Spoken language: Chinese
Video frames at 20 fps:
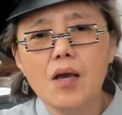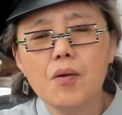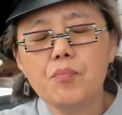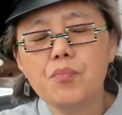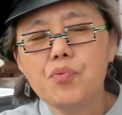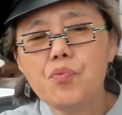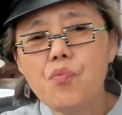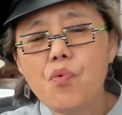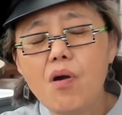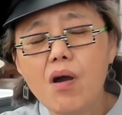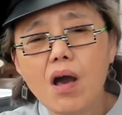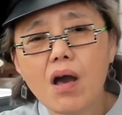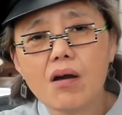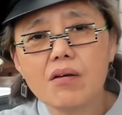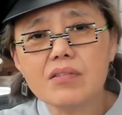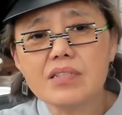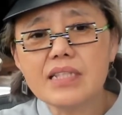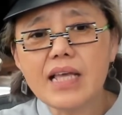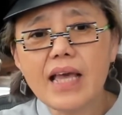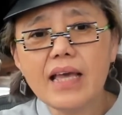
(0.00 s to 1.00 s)
不过
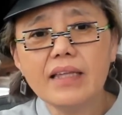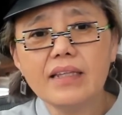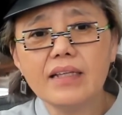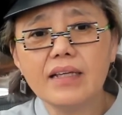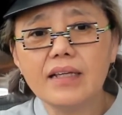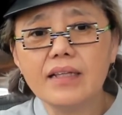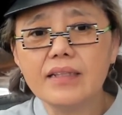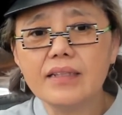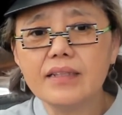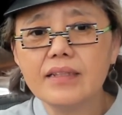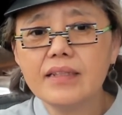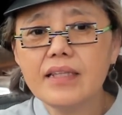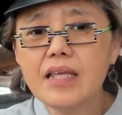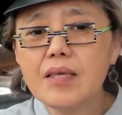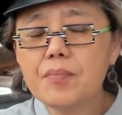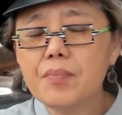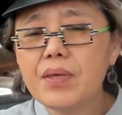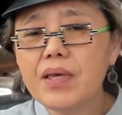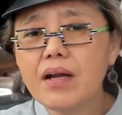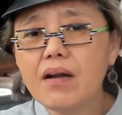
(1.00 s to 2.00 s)
好在呢，
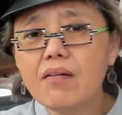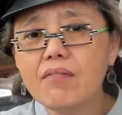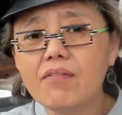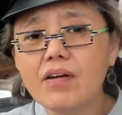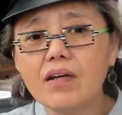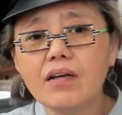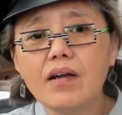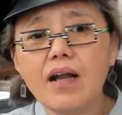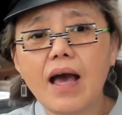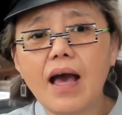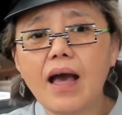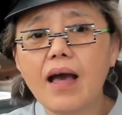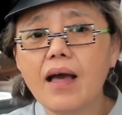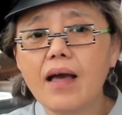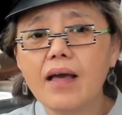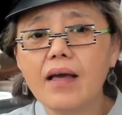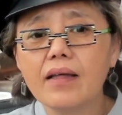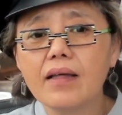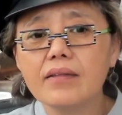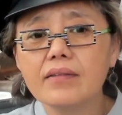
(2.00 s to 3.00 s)
那篇文啊，
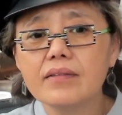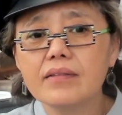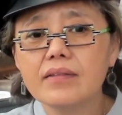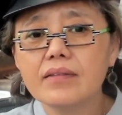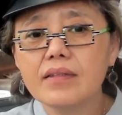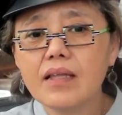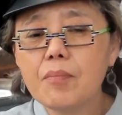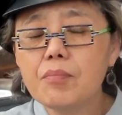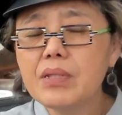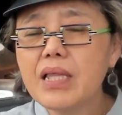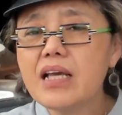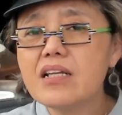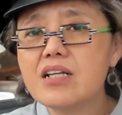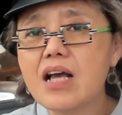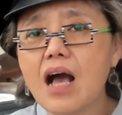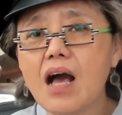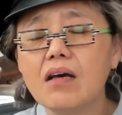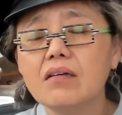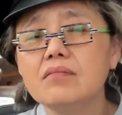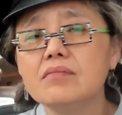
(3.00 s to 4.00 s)
它不太
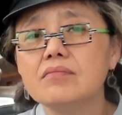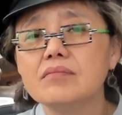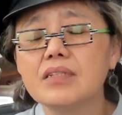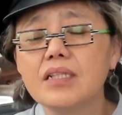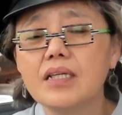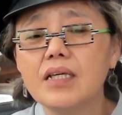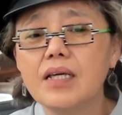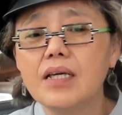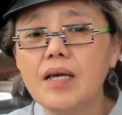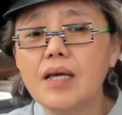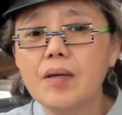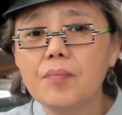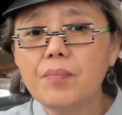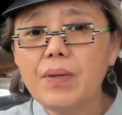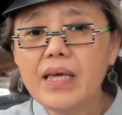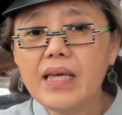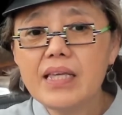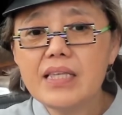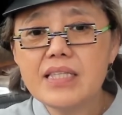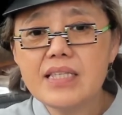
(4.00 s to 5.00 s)
长，
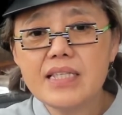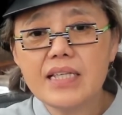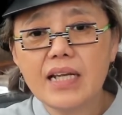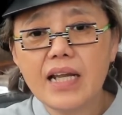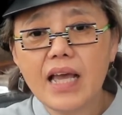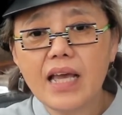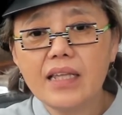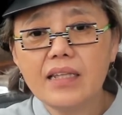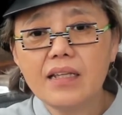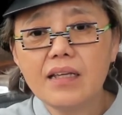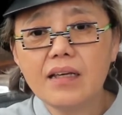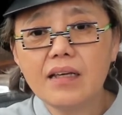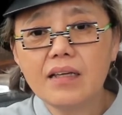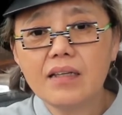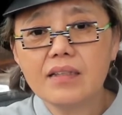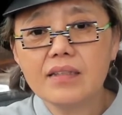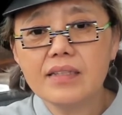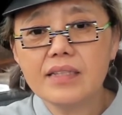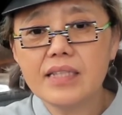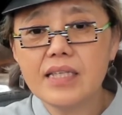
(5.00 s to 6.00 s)
背起来
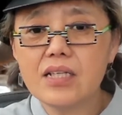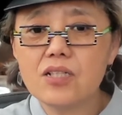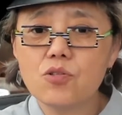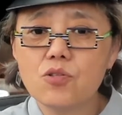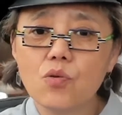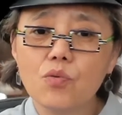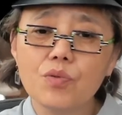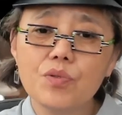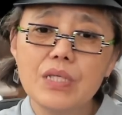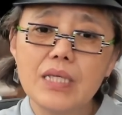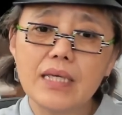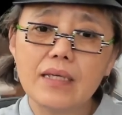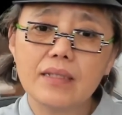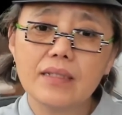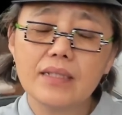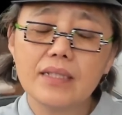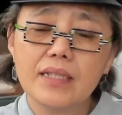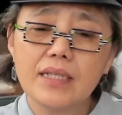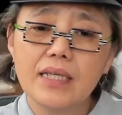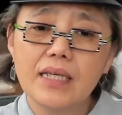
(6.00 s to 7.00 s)
呢也容易。
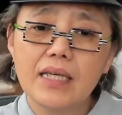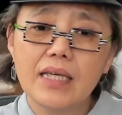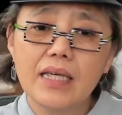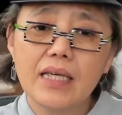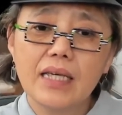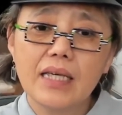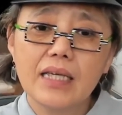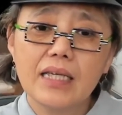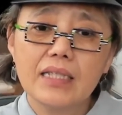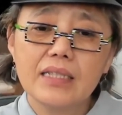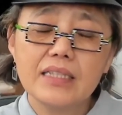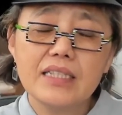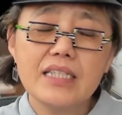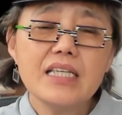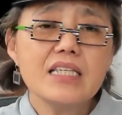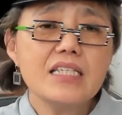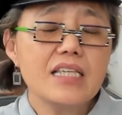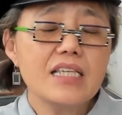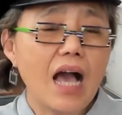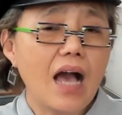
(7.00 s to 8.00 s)

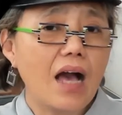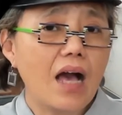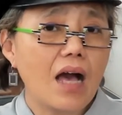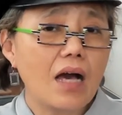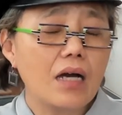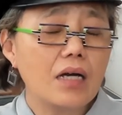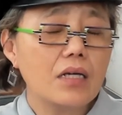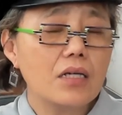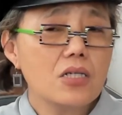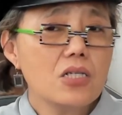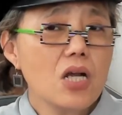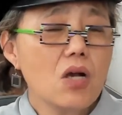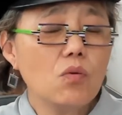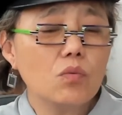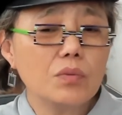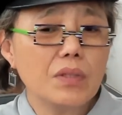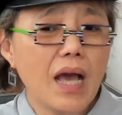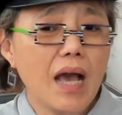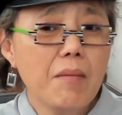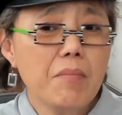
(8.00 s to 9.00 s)
你想啊，何
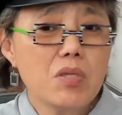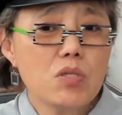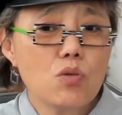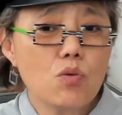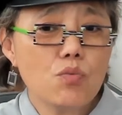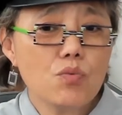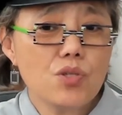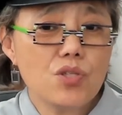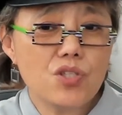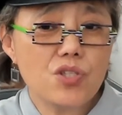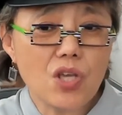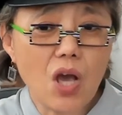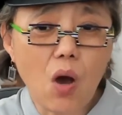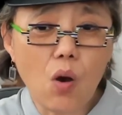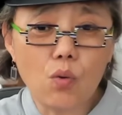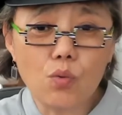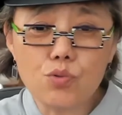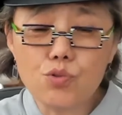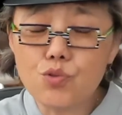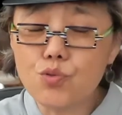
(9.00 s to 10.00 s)
兆武他们从
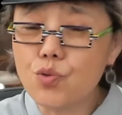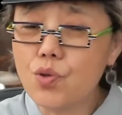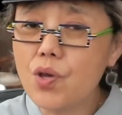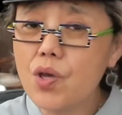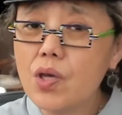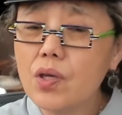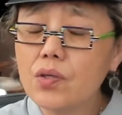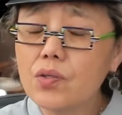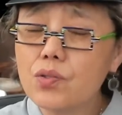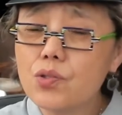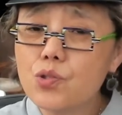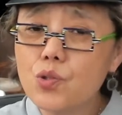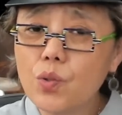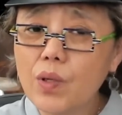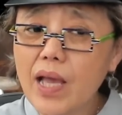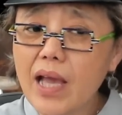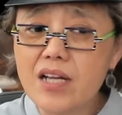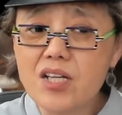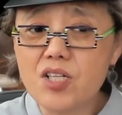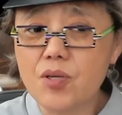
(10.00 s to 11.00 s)
小学就
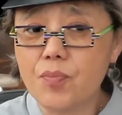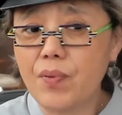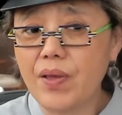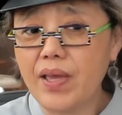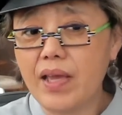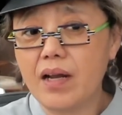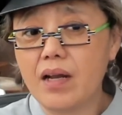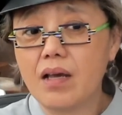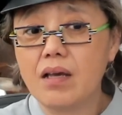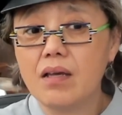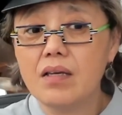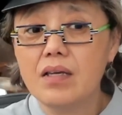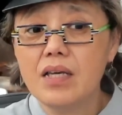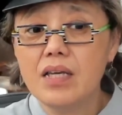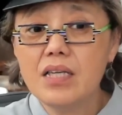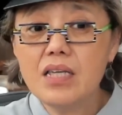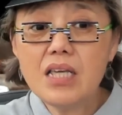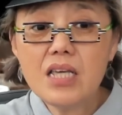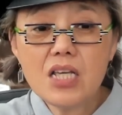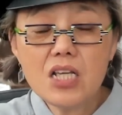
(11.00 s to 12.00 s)
开始背了，
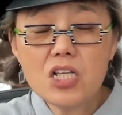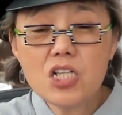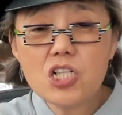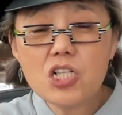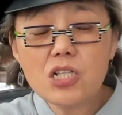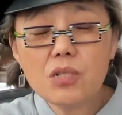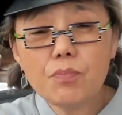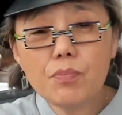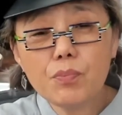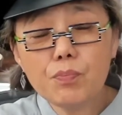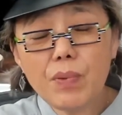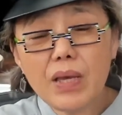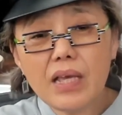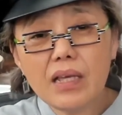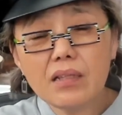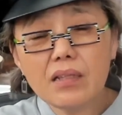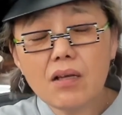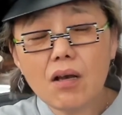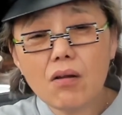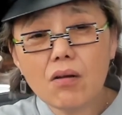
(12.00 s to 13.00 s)
一直
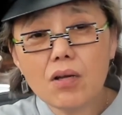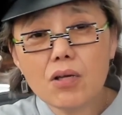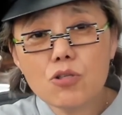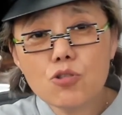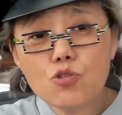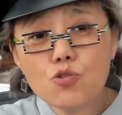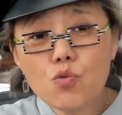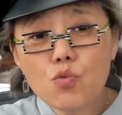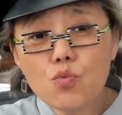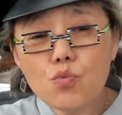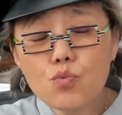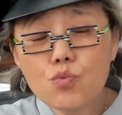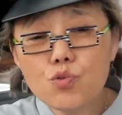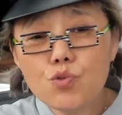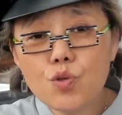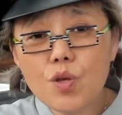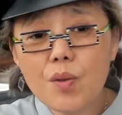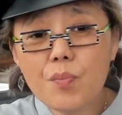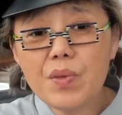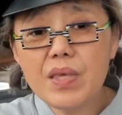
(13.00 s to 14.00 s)
背到了中
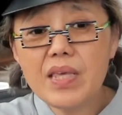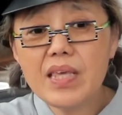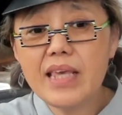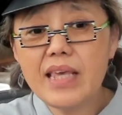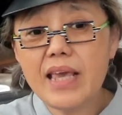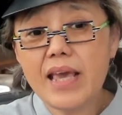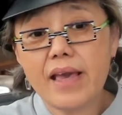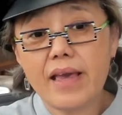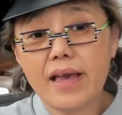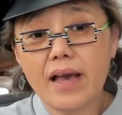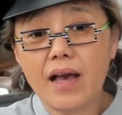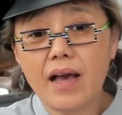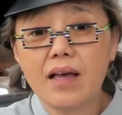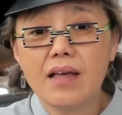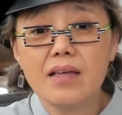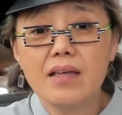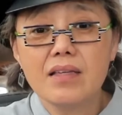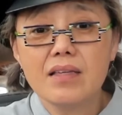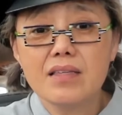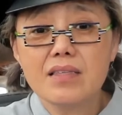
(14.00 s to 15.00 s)
学毕业呀，
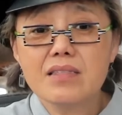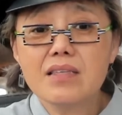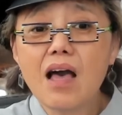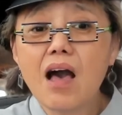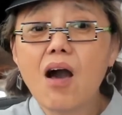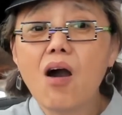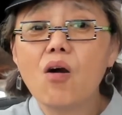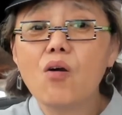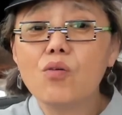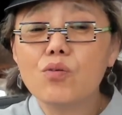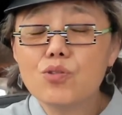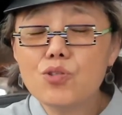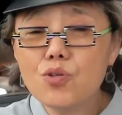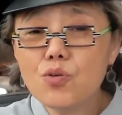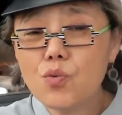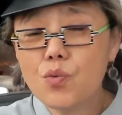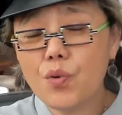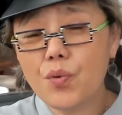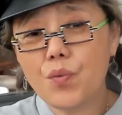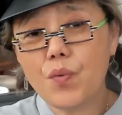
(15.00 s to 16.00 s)
早
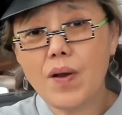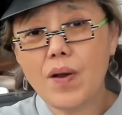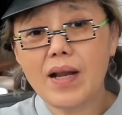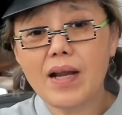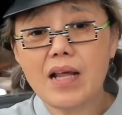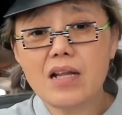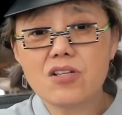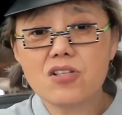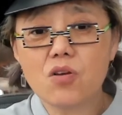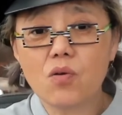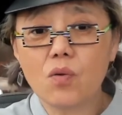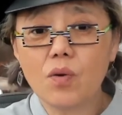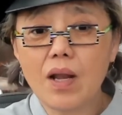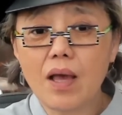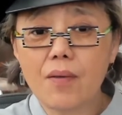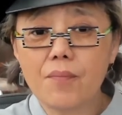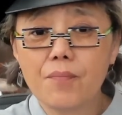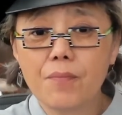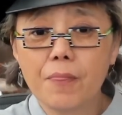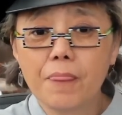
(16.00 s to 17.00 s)
就滚瓜烂熟
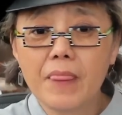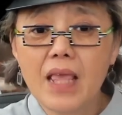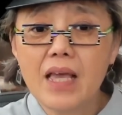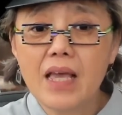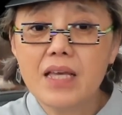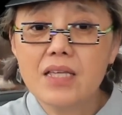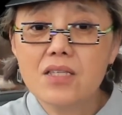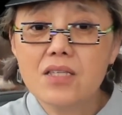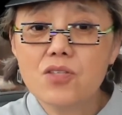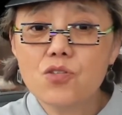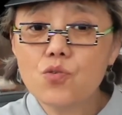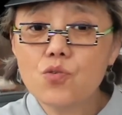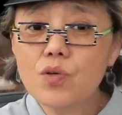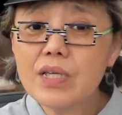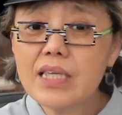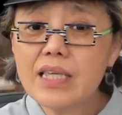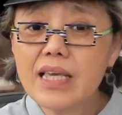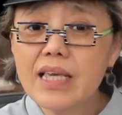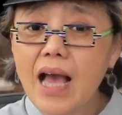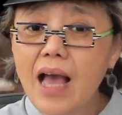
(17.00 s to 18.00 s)
了。
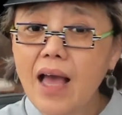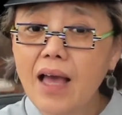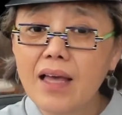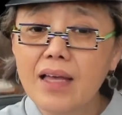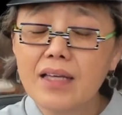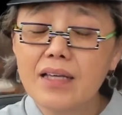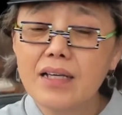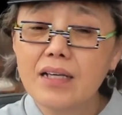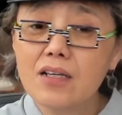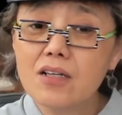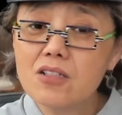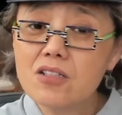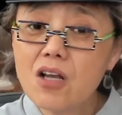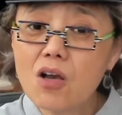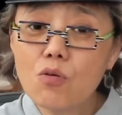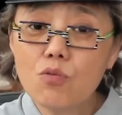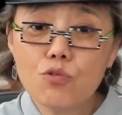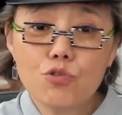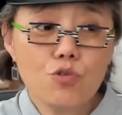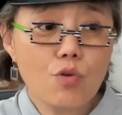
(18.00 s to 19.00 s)
所以啊，何
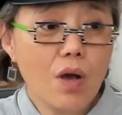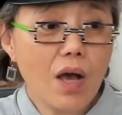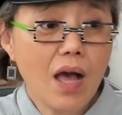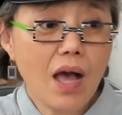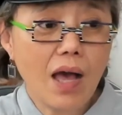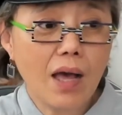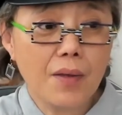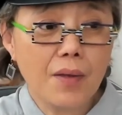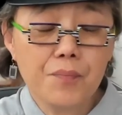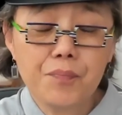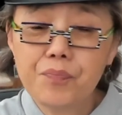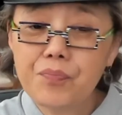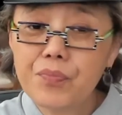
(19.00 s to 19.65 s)
兆武说啊，